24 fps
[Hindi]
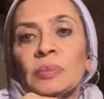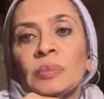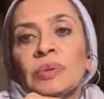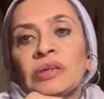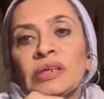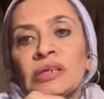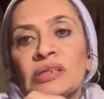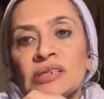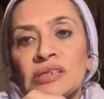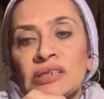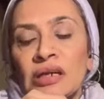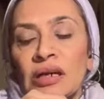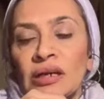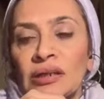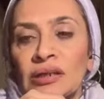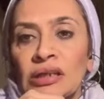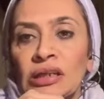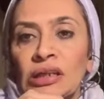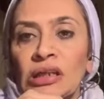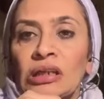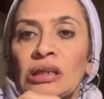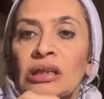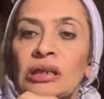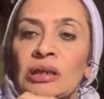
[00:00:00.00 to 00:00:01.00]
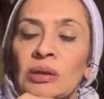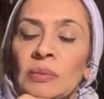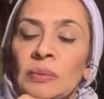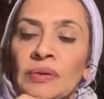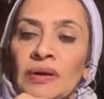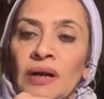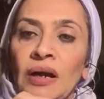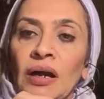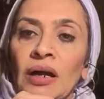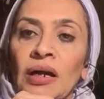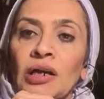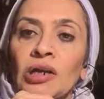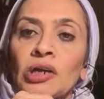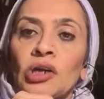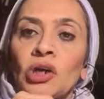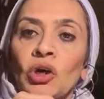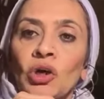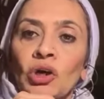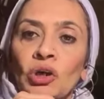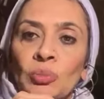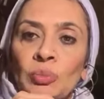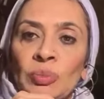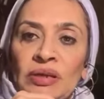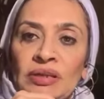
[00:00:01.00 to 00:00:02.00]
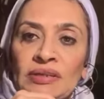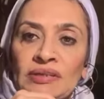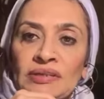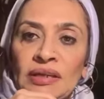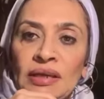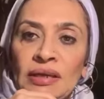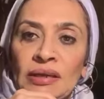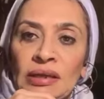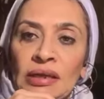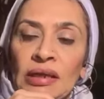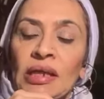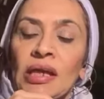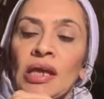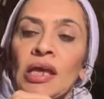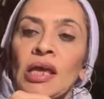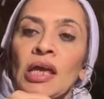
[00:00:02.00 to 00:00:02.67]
परेशानी घबराहट और बेचैनी